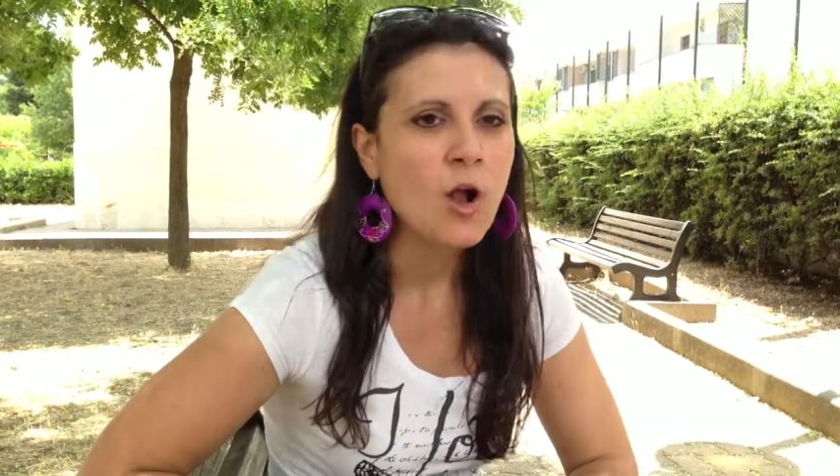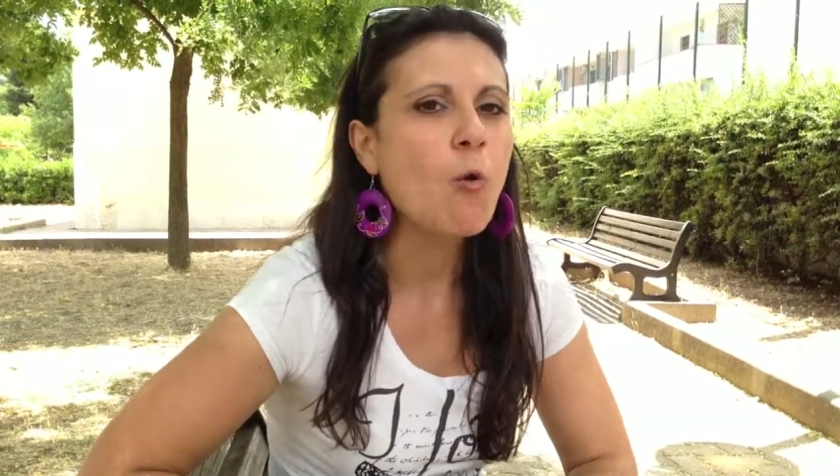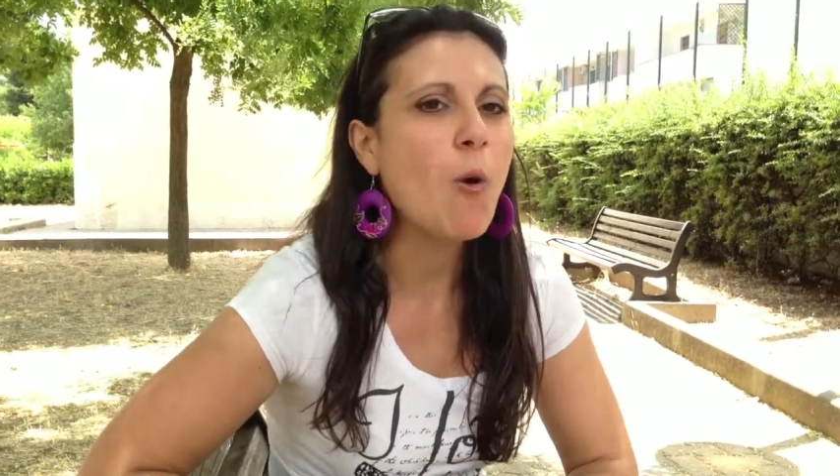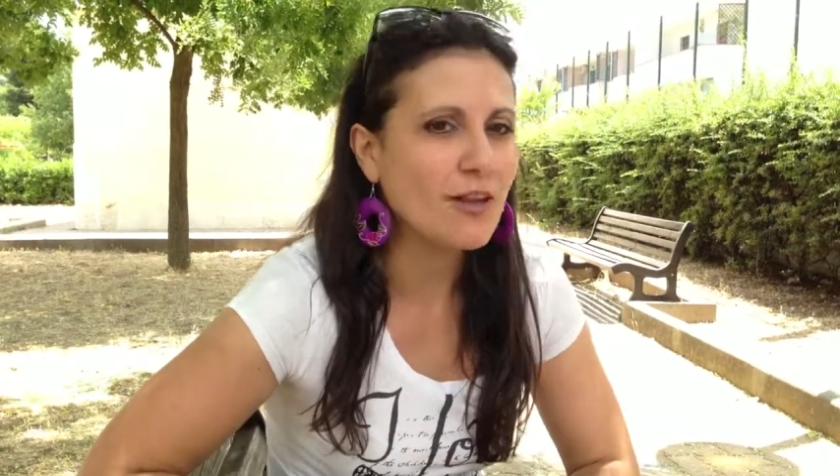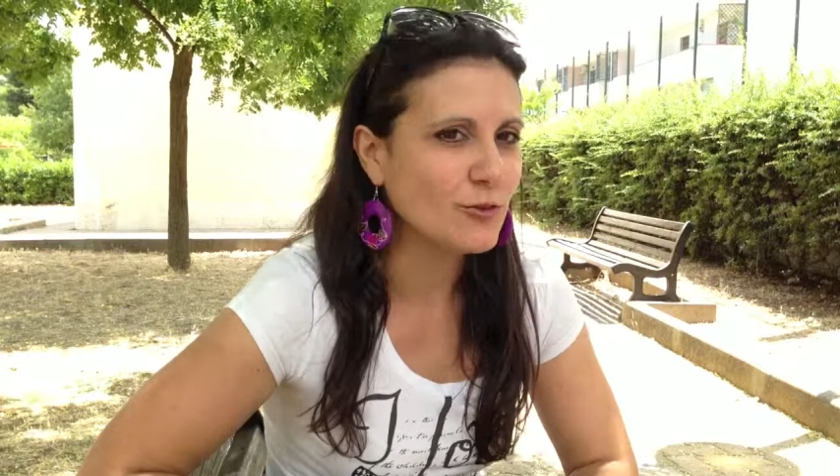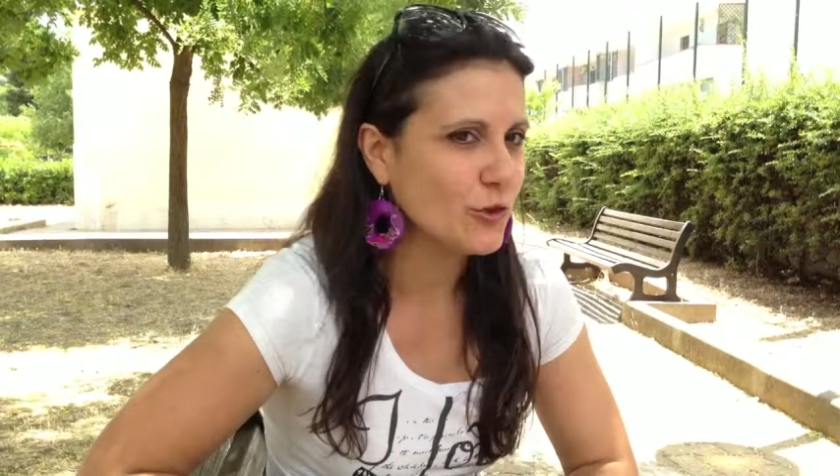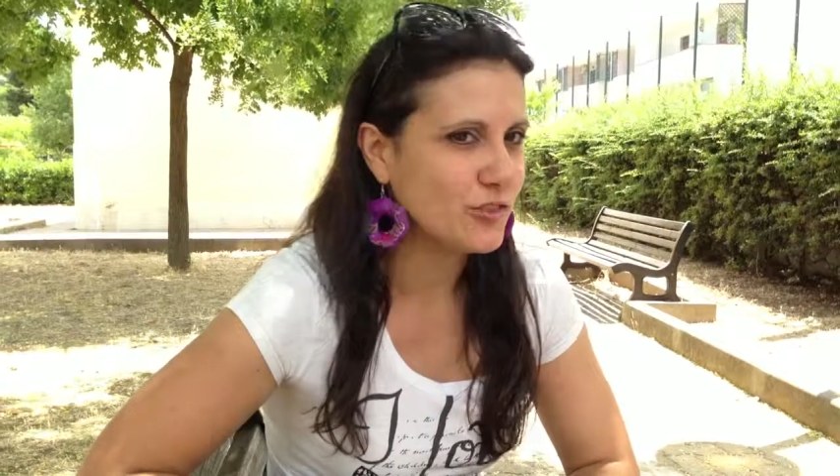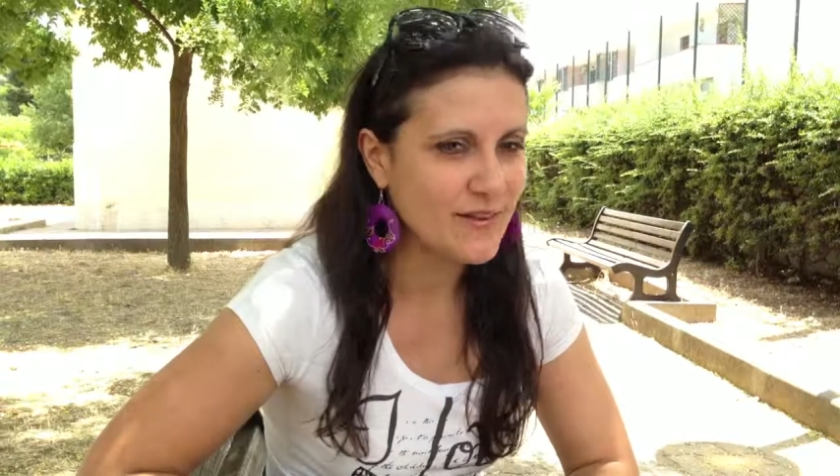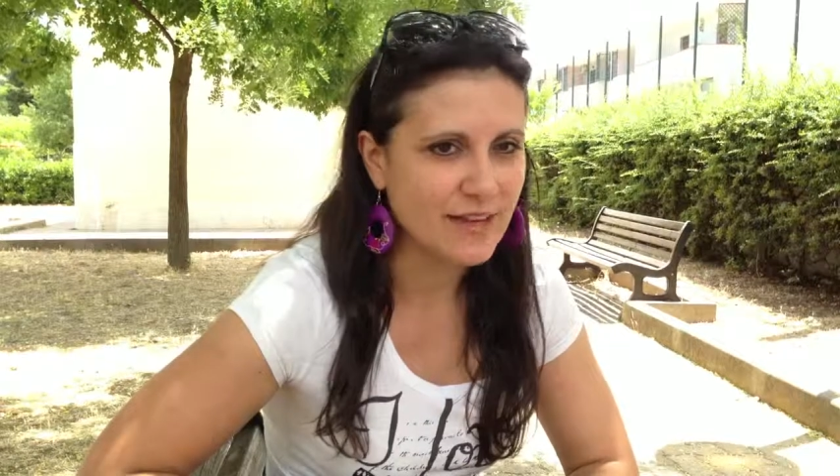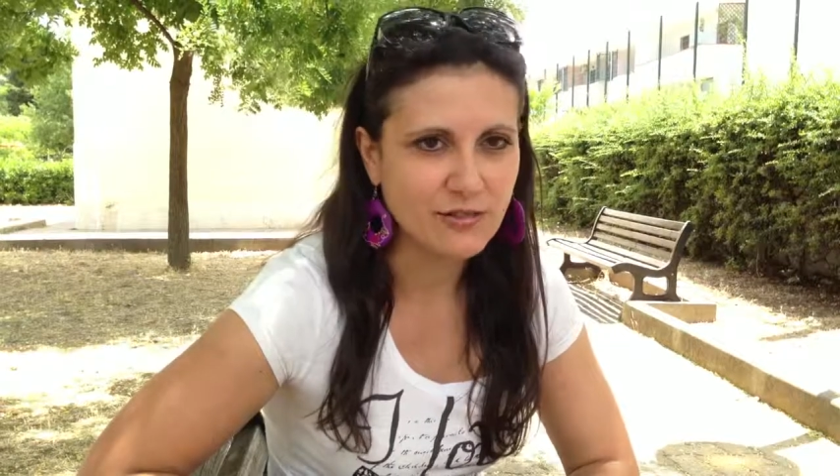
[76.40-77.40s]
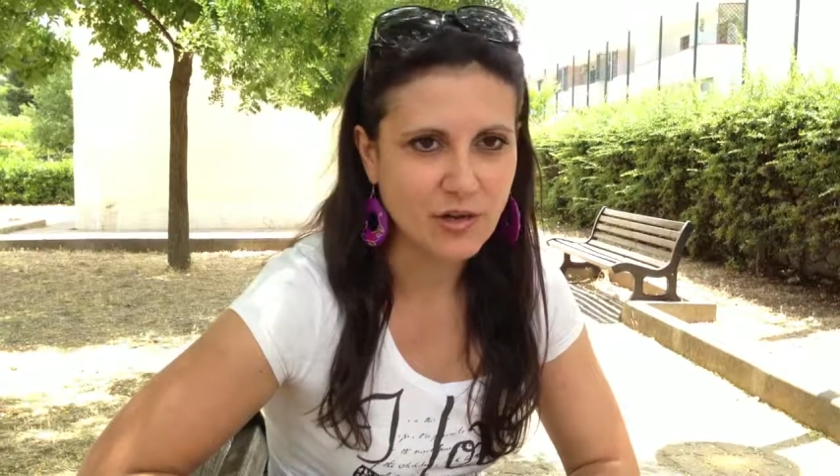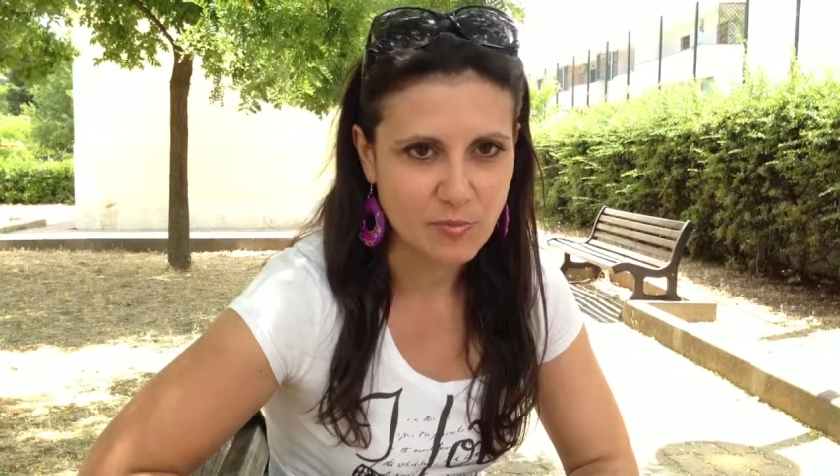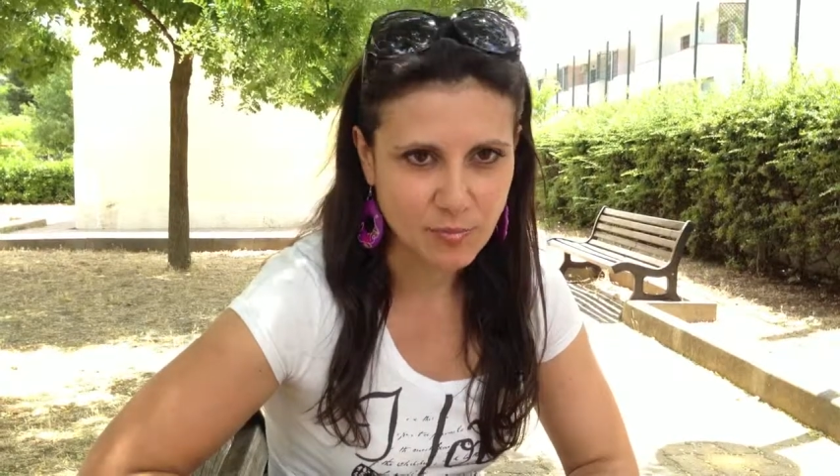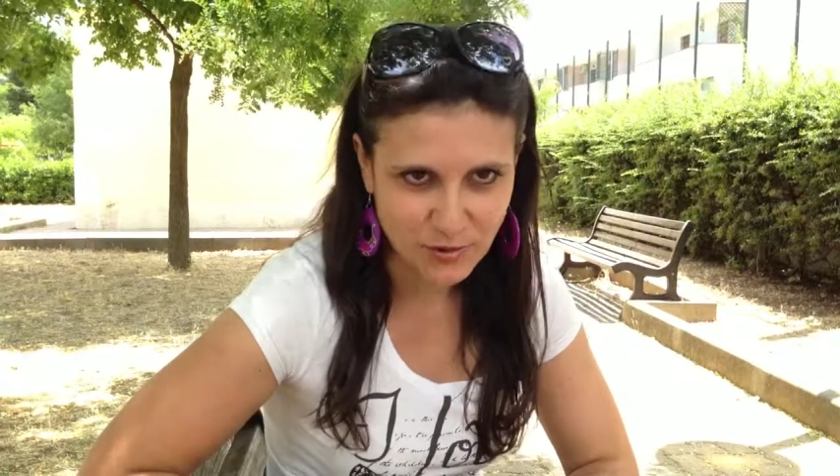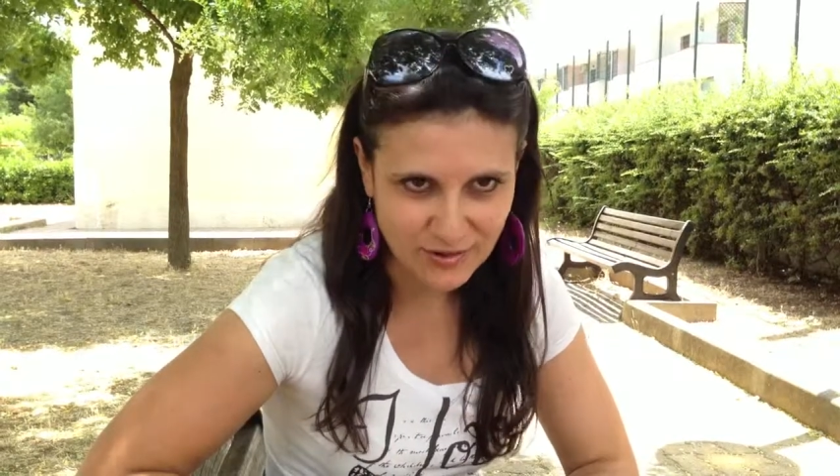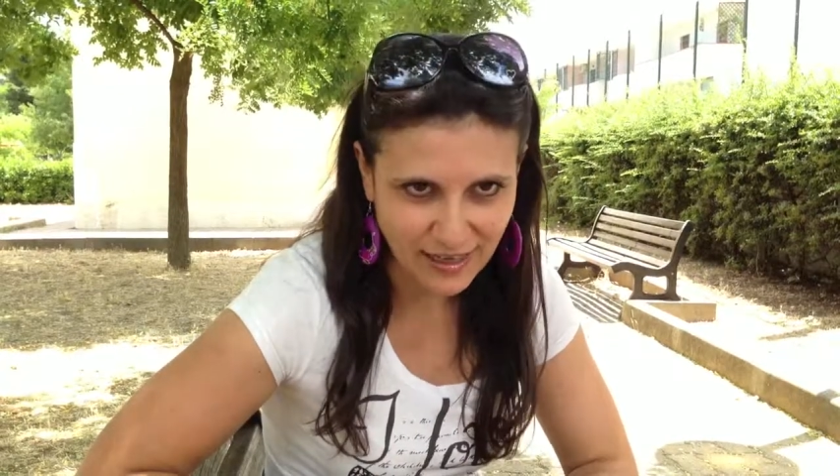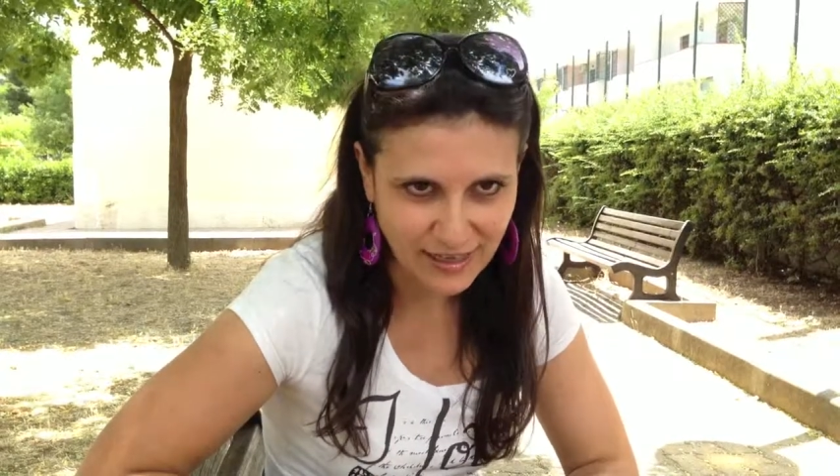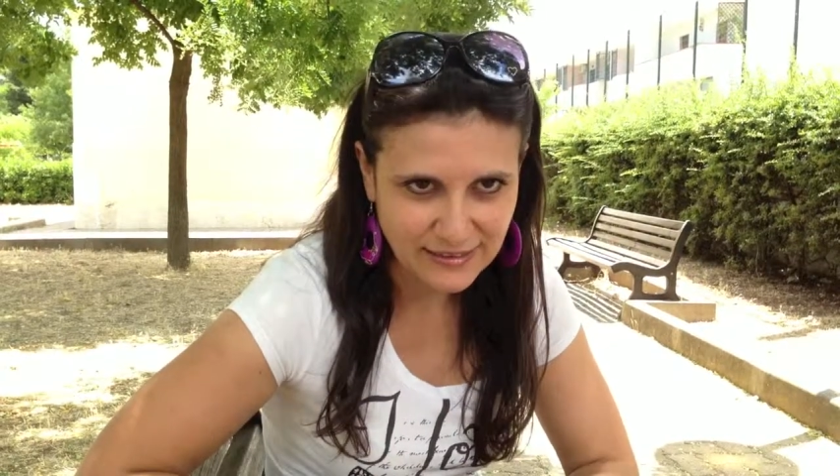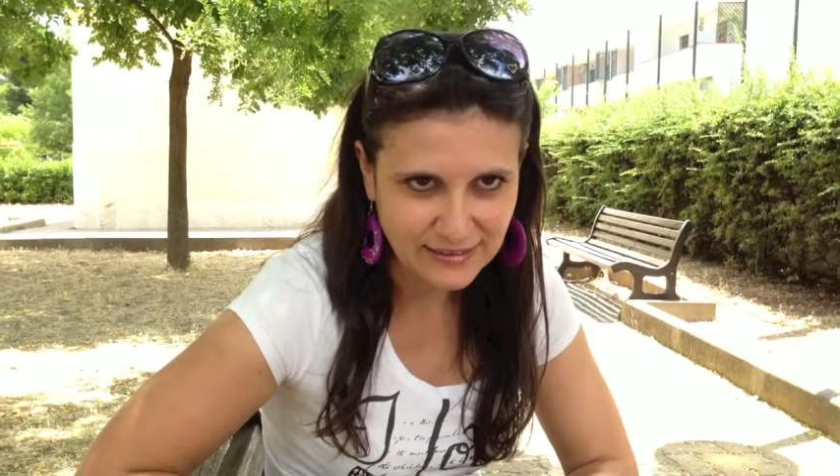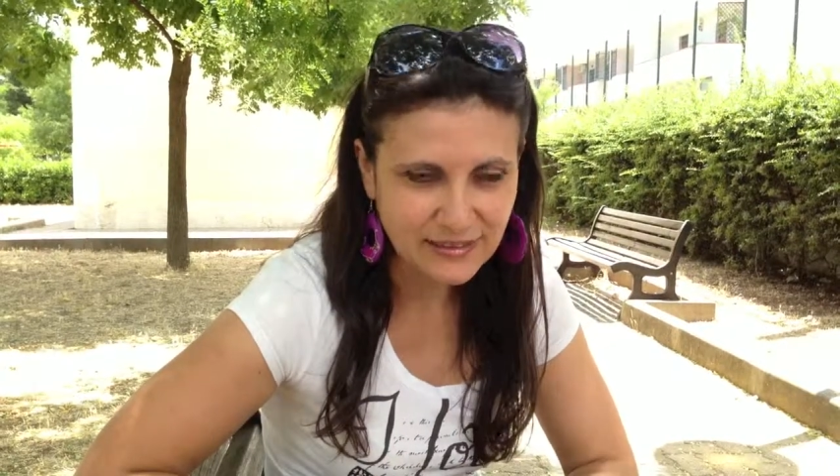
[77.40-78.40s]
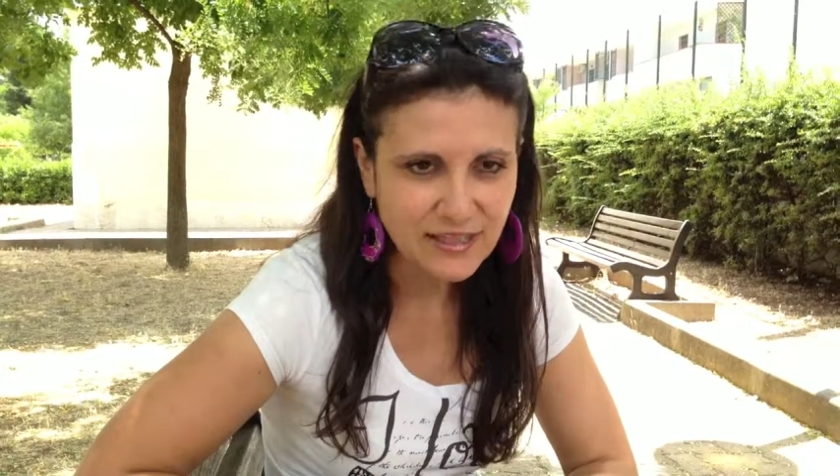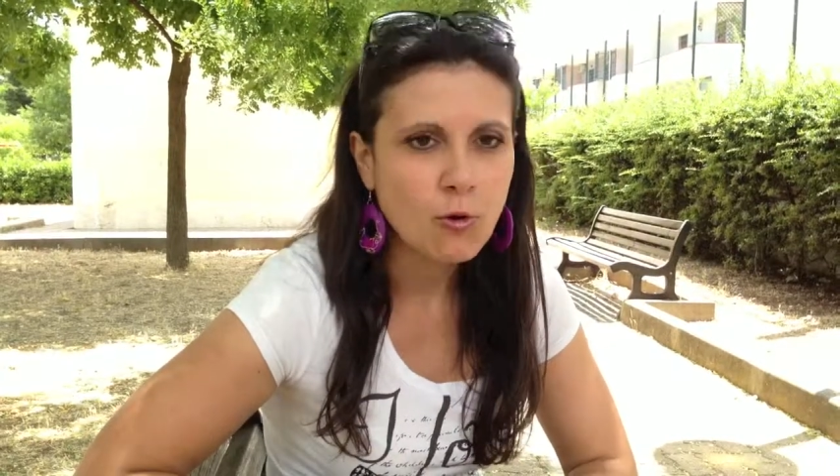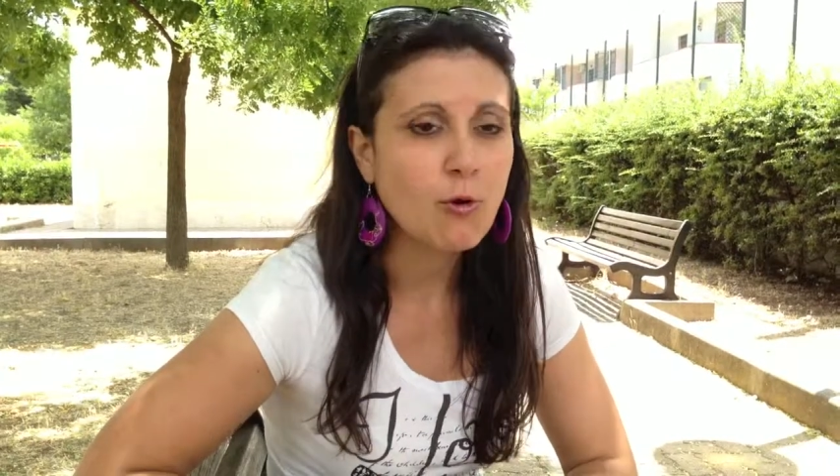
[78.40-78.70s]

Quando diventano importanti?